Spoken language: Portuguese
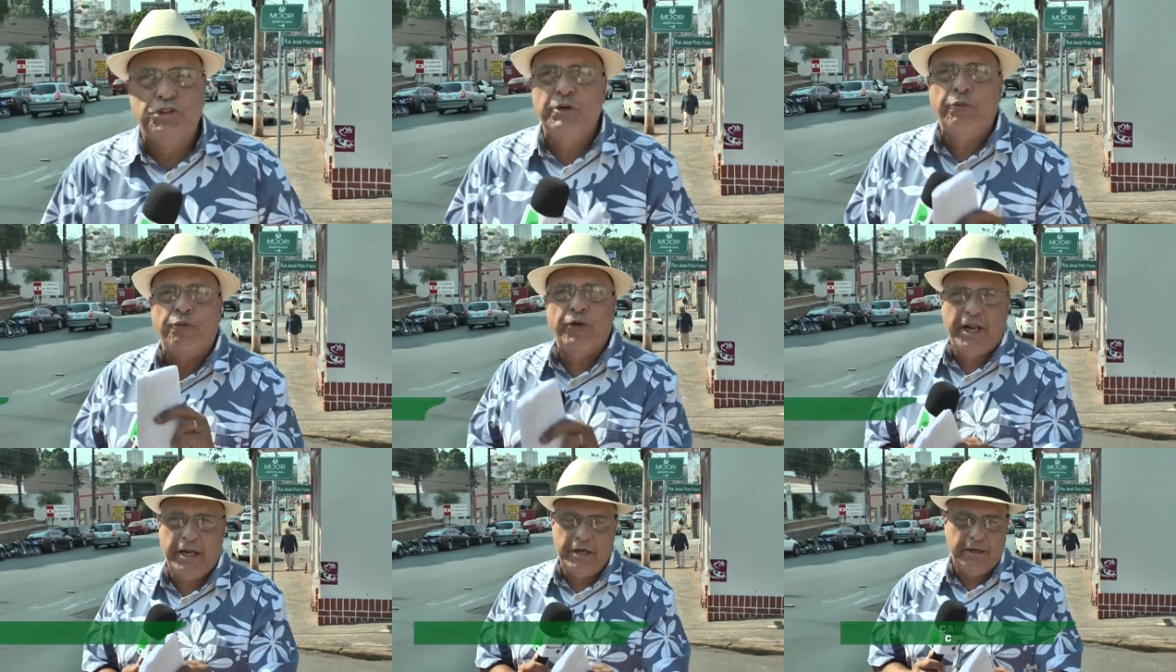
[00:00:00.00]
de
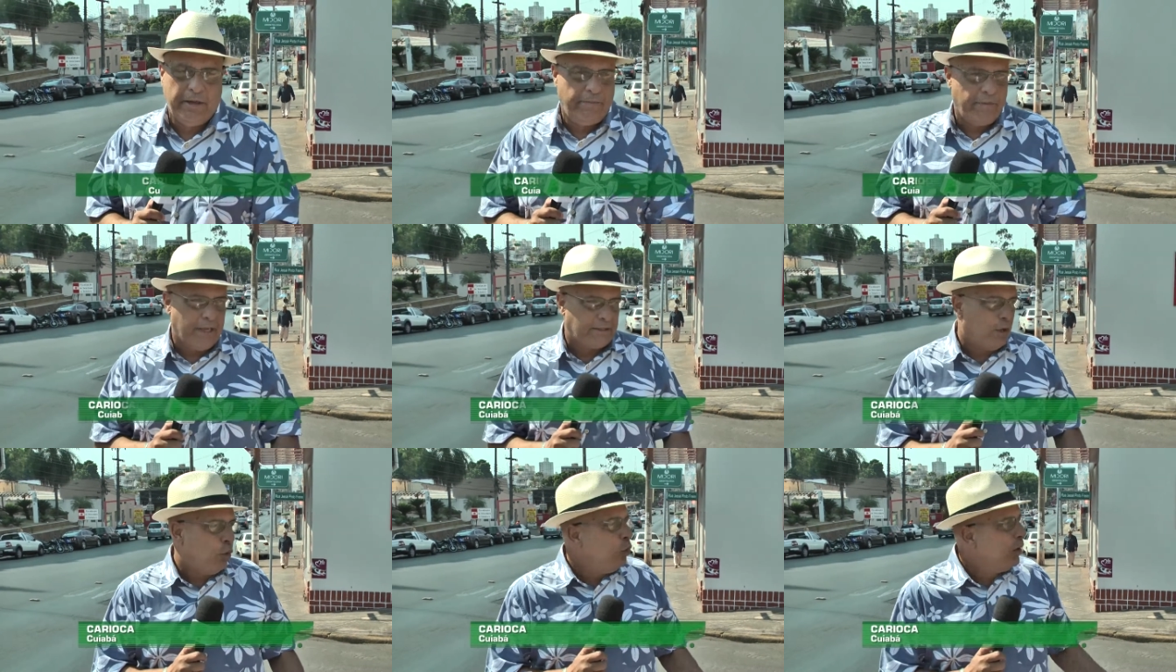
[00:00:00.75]
Freire.
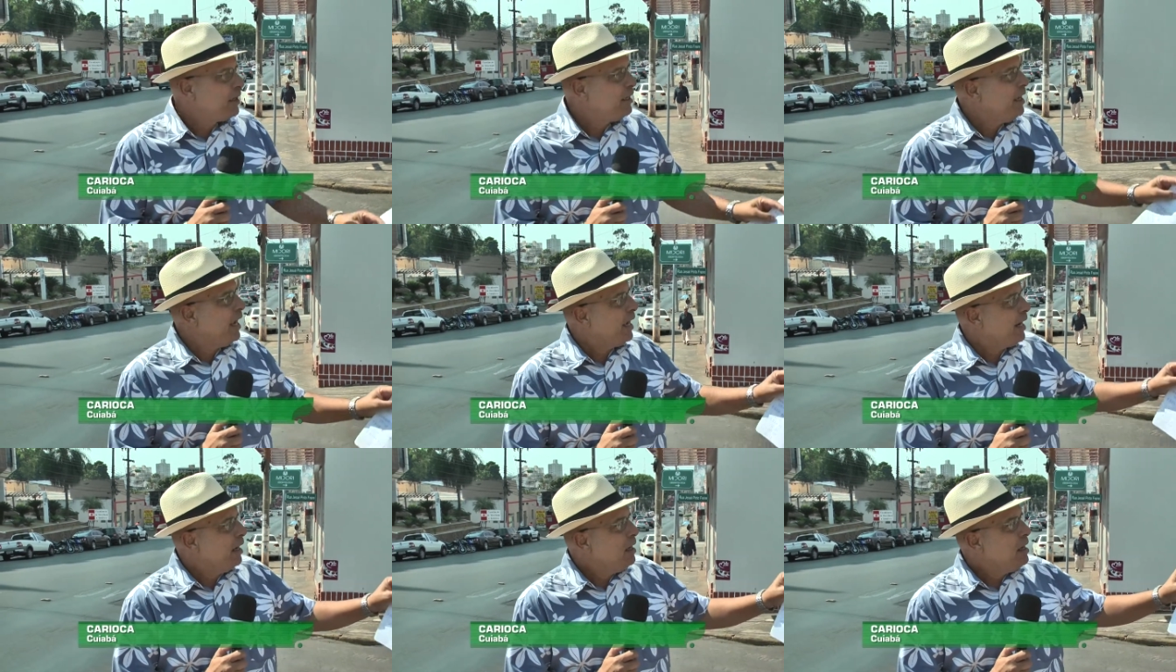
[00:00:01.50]
Essa rua que
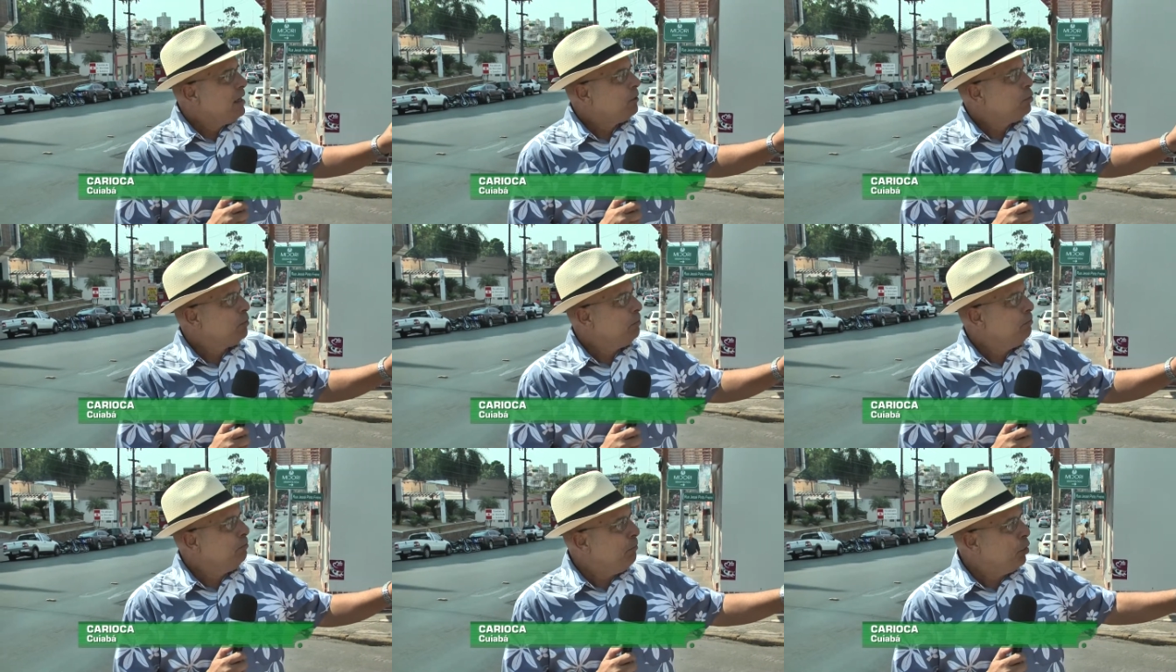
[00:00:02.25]
era
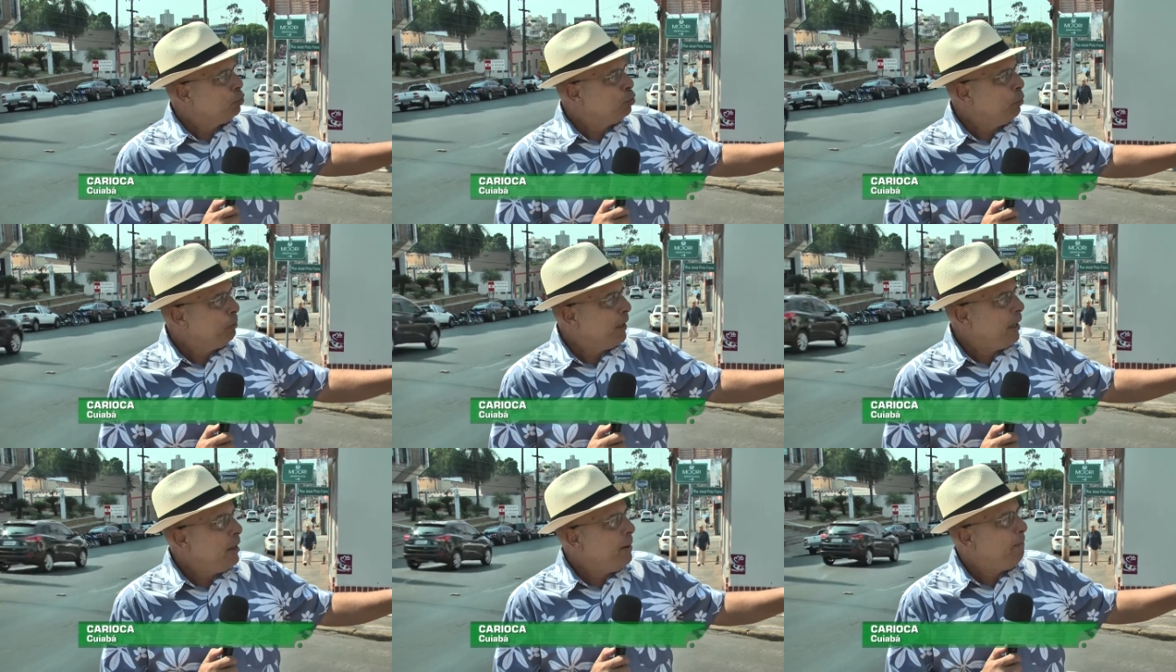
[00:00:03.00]
mão
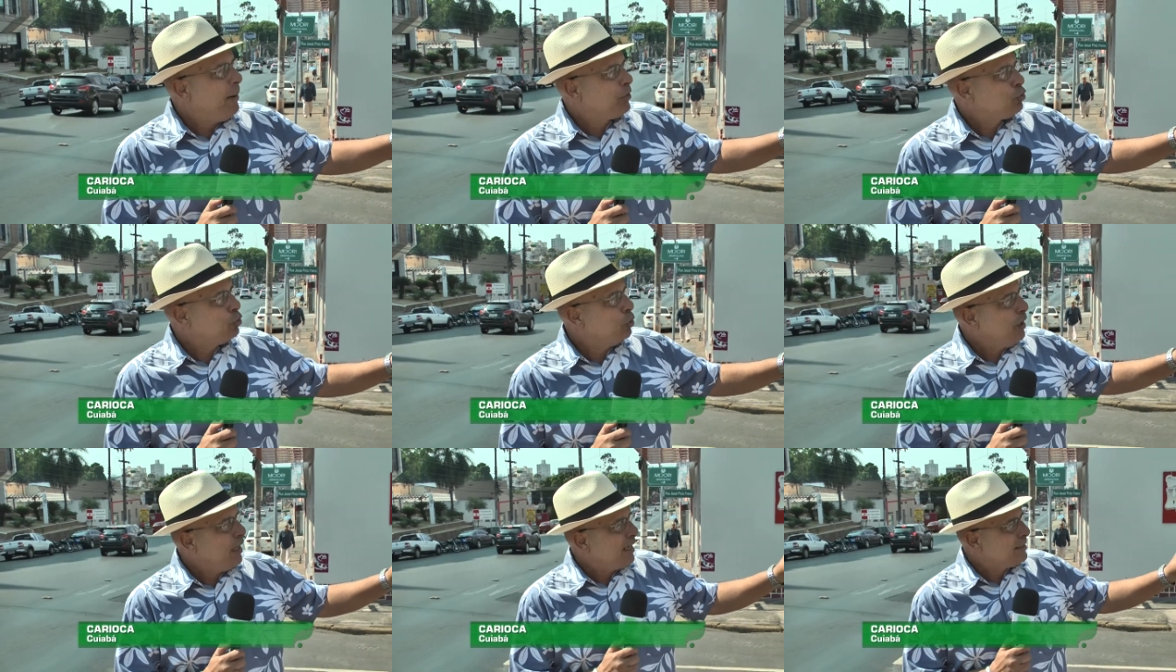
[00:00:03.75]
dupla
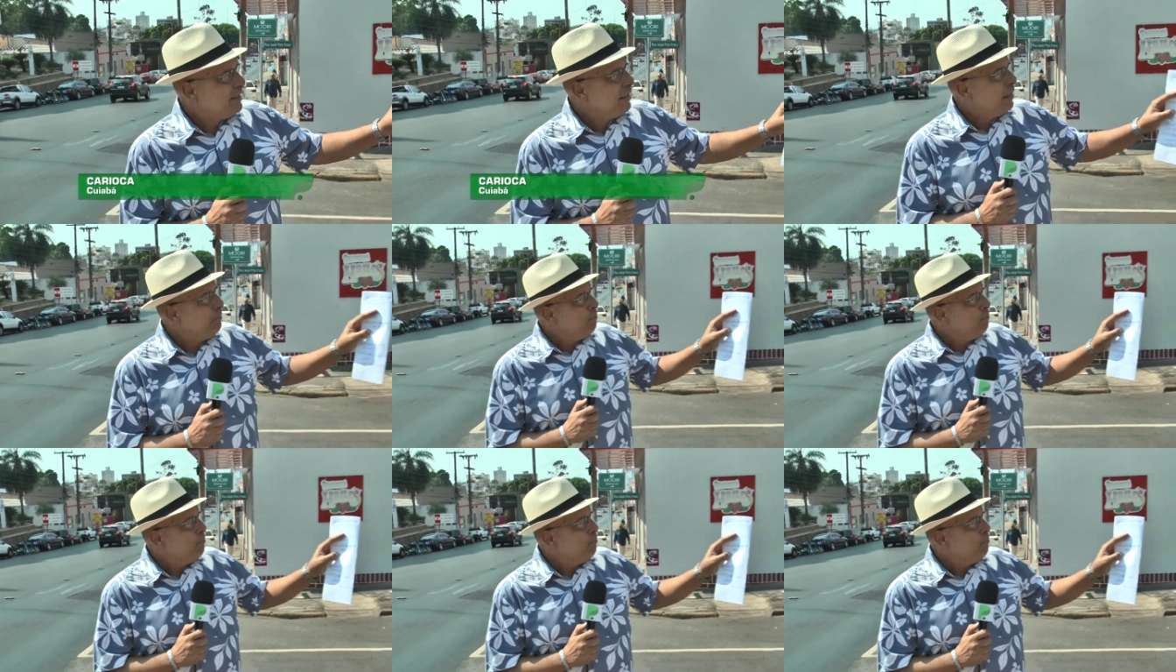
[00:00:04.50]
passou a ser